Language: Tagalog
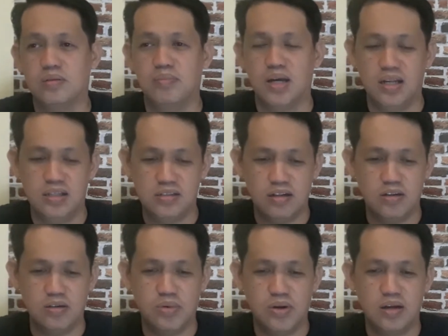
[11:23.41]
Magaling silang
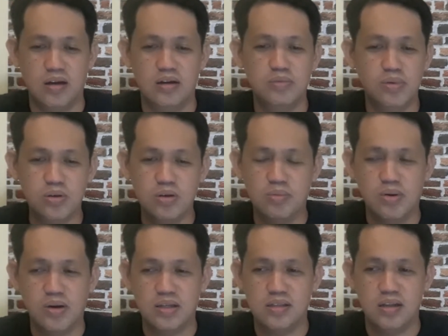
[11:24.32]
gumawa ng artwork,
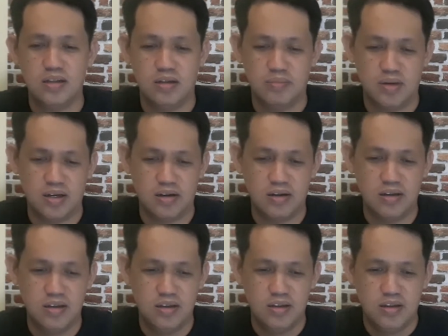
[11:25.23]
gumawa sila ng mga
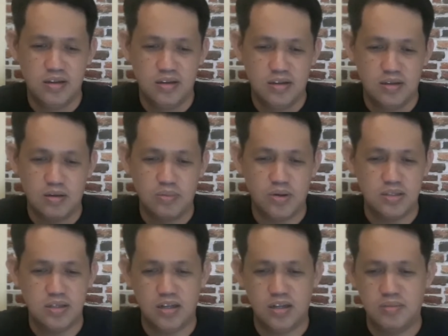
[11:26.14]
gumawa
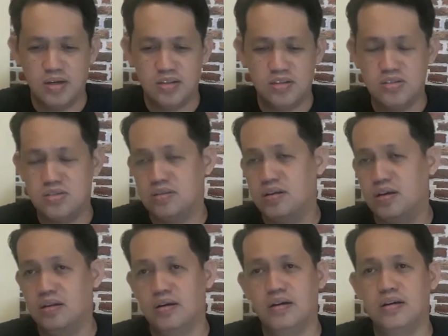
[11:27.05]
sila ng mga digital
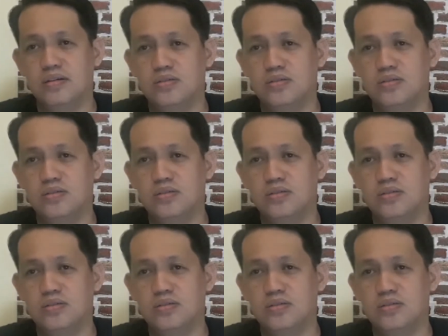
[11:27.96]
art.